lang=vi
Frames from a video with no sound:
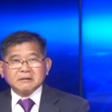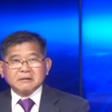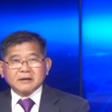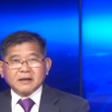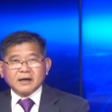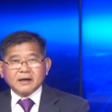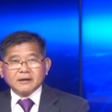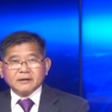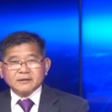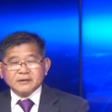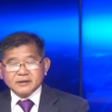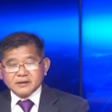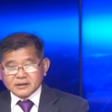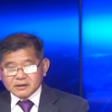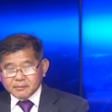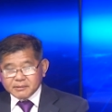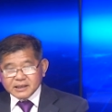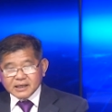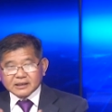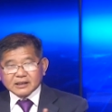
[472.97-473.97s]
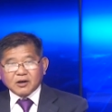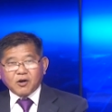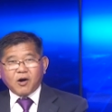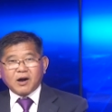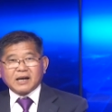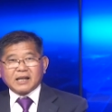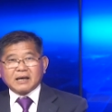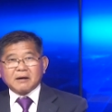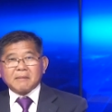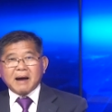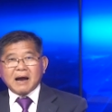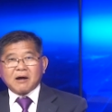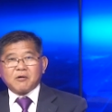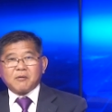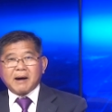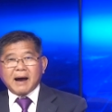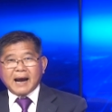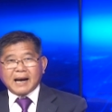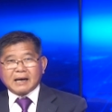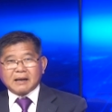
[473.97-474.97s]
Đó. Nhưng bây giờ ta coi lại cái bằng
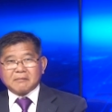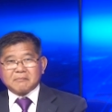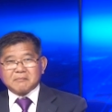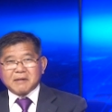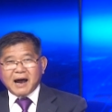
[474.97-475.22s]
của bà đó,